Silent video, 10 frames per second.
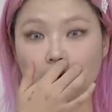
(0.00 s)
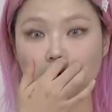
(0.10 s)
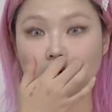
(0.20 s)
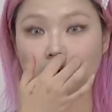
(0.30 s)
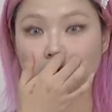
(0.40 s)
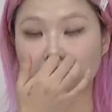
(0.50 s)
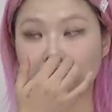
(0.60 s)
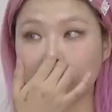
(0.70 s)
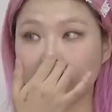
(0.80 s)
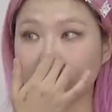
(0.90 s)
왜냐면은
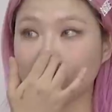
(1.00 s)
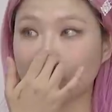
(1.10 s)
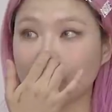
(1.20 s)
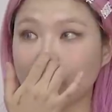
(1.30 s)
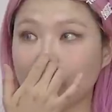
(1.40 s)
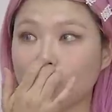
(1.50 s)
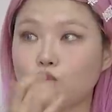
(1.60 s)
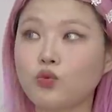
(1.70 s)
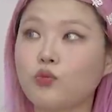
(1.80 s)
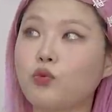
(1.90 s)
비키니
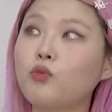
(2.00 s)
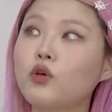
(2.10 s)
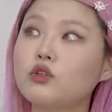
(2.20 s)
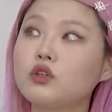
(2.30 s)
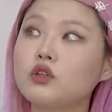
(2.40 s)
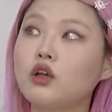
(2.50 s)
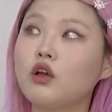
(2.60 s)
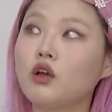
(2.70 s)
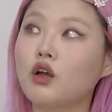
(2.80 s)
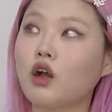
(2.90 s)
보통 보면은
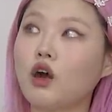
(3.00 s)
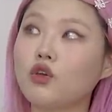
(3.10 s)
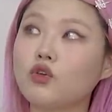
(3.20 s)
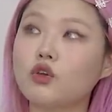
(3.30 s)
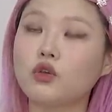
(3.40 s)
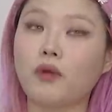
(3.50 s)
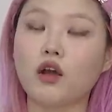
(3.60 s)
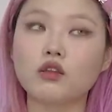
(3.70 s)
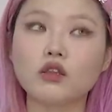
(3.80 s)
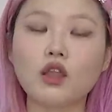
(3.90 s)
가격이
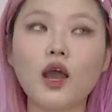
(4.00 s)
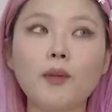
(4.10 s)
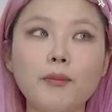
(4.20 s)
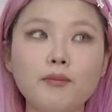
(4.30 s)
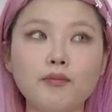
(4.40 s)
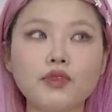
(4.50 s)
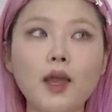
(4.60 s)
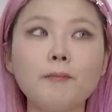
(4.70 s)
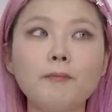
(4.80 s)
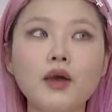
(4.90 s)
막탑
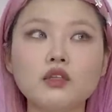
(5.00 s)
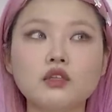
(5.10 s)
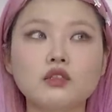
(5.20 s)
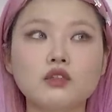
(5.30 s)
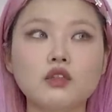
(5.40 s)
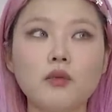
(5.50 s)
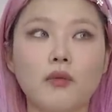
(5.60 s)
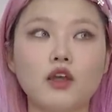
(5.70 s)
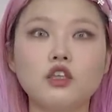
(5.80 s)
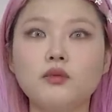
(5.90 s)
3만 했을 때
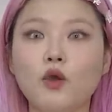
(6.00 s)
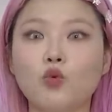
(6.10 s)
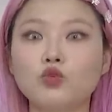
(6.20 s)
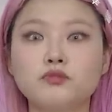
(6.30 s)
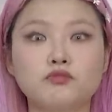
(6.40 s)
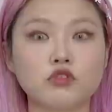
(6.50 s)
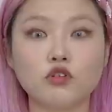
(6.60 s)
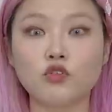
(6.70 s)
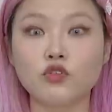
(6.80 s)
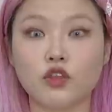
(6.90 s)
막 250불
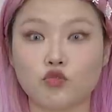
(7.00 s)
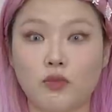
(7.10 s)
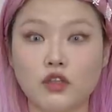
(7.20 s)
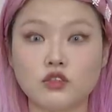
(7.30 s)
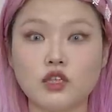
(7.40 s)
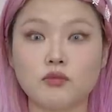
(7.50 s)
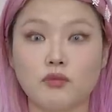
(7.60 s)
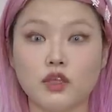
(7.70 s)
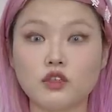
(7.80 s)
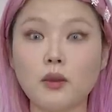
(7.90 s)
이런 데도 많차,
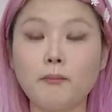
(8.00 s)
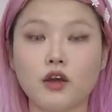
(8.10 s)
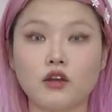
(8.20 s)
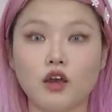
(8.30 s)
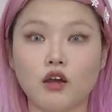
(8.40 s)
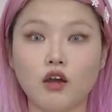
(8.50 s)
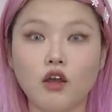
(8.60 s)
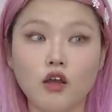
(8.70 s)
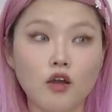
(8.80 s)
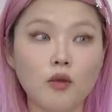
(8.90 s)
많단 말이야.
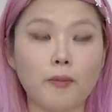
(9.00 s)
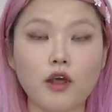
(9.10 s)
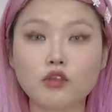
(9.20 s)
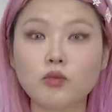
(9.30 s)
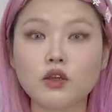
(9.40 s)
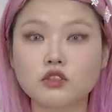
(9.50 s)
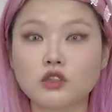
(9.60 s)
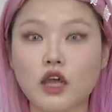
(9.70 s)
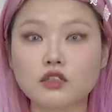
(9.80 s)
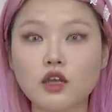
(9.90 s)
그럼 바통까지
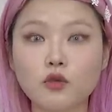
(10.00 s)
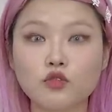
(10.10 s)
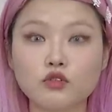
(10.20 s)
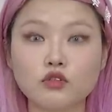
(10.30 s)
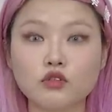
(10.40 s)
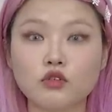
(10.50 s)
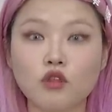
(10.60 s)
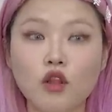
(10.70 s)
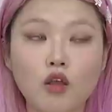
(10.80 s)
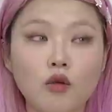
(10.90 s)
다 사면은
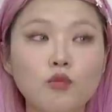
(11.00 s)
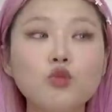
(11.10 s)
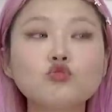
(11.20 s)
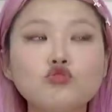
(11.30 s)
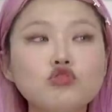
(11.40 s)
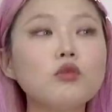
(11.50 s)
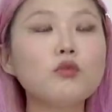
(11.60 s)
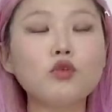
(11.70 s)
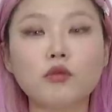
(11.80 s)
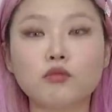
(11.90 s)
뭔
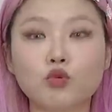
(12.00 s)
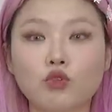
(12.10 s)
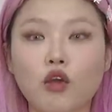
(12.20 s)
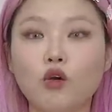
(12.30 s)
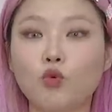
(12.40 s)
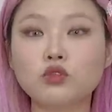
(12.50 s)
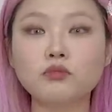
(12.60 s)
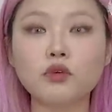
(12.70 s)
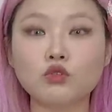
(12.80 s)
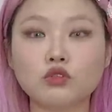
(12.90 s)
수영복에 뭐 내가
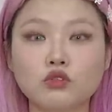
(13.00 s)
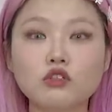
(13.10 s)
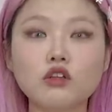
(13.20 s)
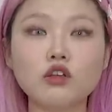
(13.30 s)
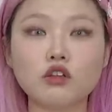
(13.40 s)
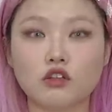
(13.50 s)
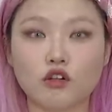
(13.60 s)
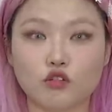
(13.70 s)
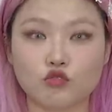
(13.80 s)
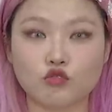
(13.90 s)
50만 원씩 쓸일
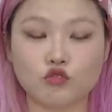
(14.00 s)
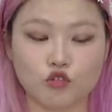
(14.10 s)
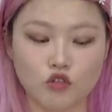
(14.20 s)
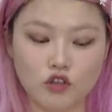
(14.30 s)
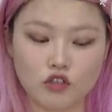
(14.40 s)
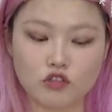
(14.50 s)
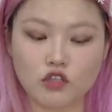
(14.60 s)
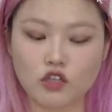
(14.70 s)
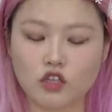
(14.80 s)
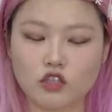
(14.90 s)
있냐고.
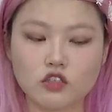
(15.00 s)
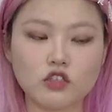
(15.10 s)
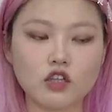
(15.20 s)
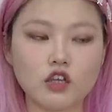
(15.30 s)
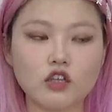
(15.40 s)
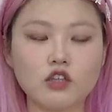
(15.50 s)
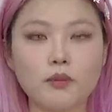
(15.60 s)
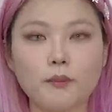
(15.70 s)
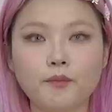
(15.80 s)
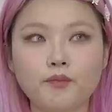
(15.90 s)
근데 얘는
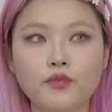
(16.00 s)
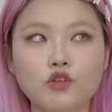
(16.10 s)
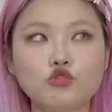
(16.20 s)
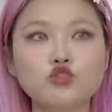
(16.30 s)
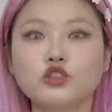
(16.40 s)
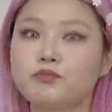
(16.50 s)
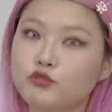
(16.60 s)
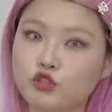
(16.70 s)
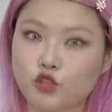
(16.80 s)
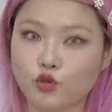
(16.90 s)
한
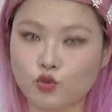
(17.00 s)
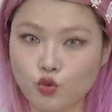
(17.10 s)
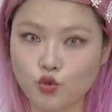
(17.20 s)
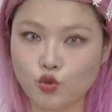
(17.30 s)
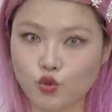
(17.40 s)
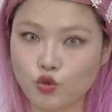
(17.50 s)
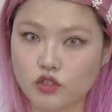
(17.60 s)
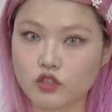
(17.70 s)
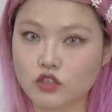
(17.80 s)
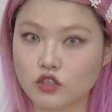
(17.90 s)
90불 정도?
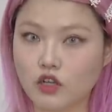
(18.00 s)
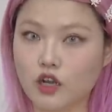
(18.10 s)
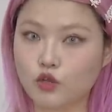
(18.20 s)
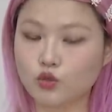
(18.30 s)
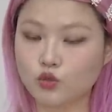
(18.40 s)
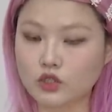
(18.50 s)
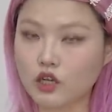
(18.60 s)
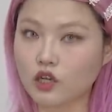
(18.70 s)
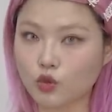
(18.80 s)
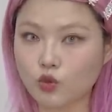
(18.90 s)
가격도
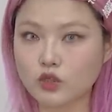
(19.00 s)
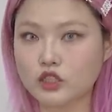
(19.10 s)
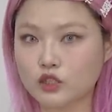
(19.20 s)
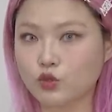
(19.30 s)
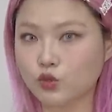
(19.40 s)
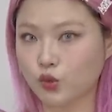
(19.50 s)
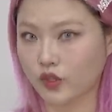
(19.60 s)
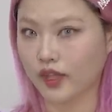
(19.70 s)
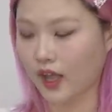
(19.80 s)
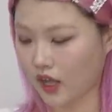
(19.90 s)
착하고 질도
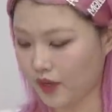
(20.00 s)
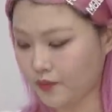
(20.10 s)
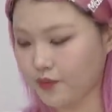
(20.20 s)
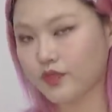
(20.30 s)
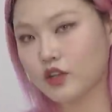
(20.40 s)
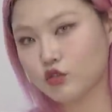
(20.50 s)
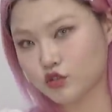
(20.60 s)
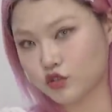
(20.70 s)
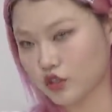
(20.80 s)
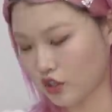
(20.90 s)
좋다.
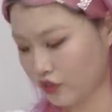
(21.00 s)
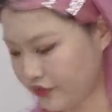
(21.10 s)
추천.